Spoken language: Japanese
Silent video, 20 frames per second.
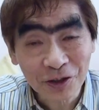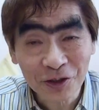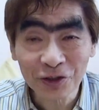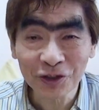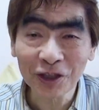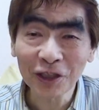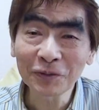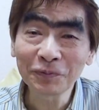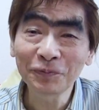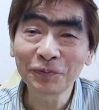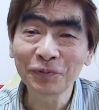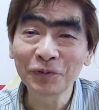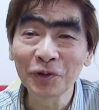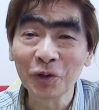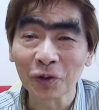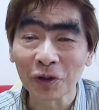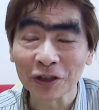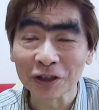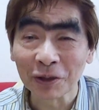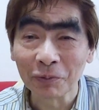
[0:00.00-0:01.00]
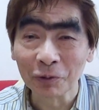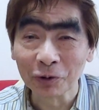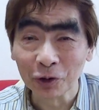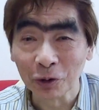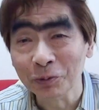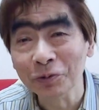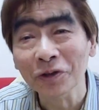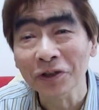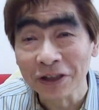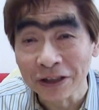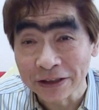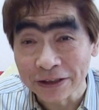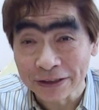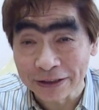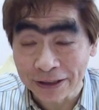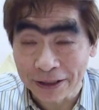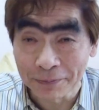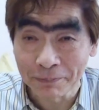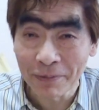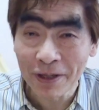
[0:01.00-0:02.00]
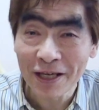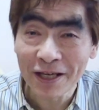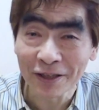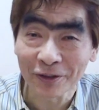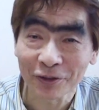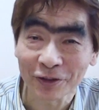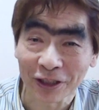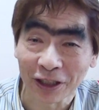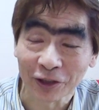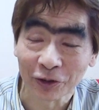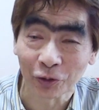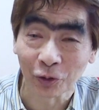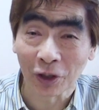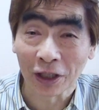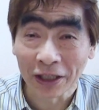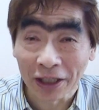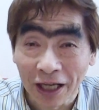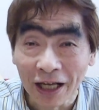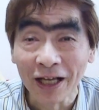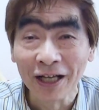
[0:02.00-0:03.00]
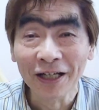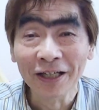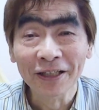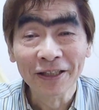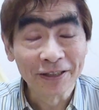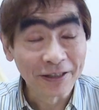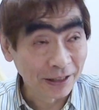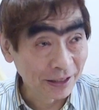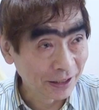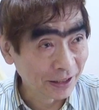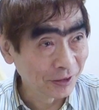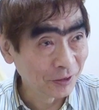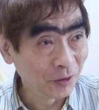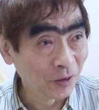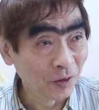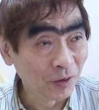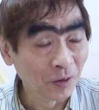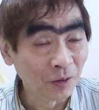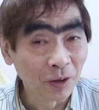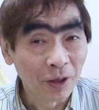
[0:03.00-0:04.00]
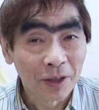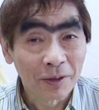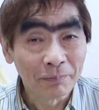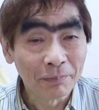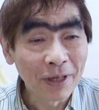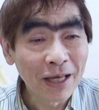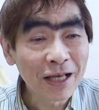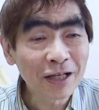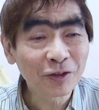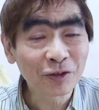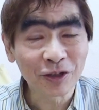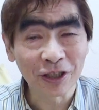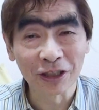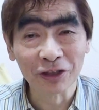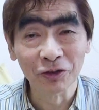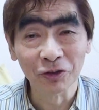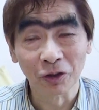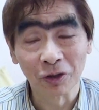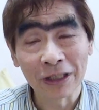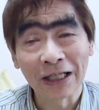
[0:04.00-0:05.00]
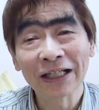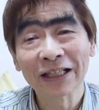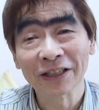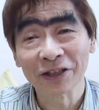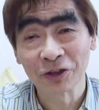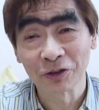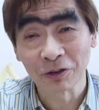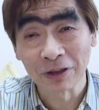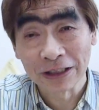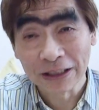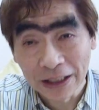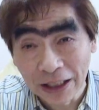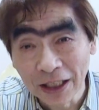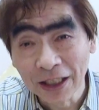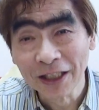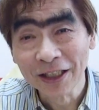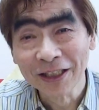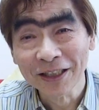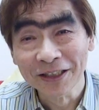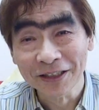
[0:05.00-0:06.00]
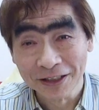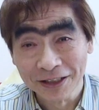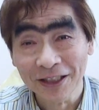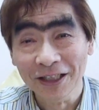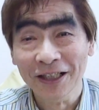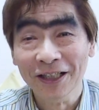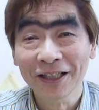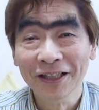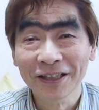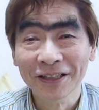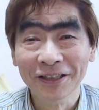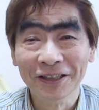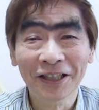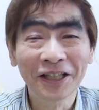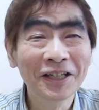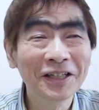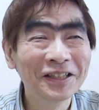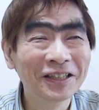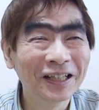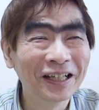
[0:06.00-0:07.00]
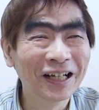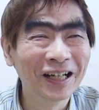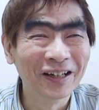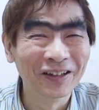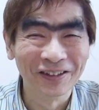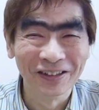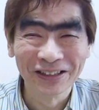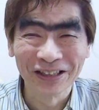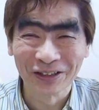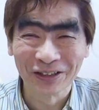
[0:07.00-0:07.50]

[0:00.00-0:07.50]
スタッフの方も呼ぶようになっちゃってねメイクさんとかねあのメイクさんの彼氏とかね、うん、